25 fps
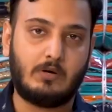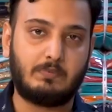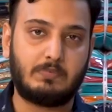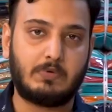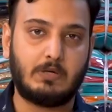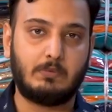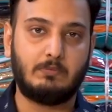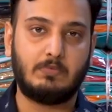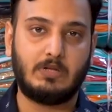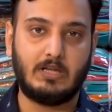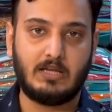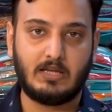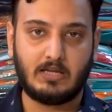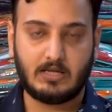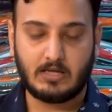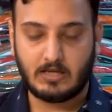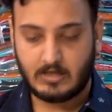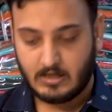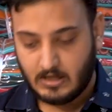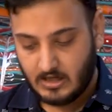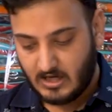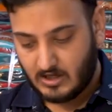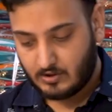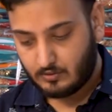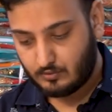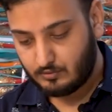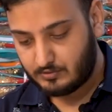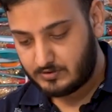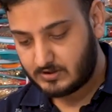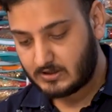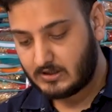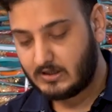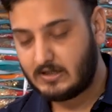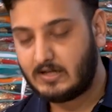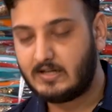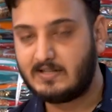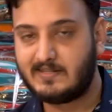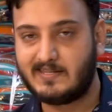आपके मिलेंगे कुछ
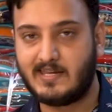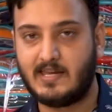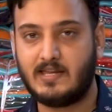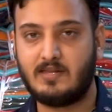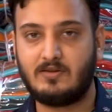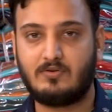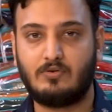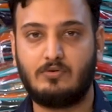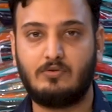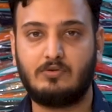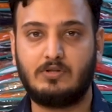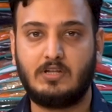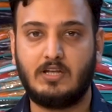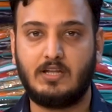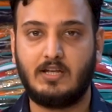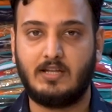कलर चेंज होते